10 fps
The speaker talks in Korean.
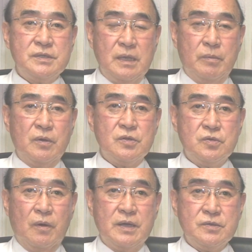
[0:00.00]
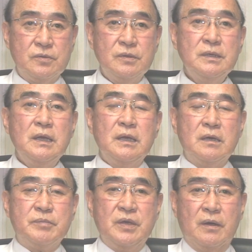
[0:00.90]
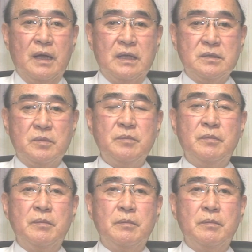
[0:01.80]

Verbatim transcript: 세번을 줘가지고 어, 비형 간염을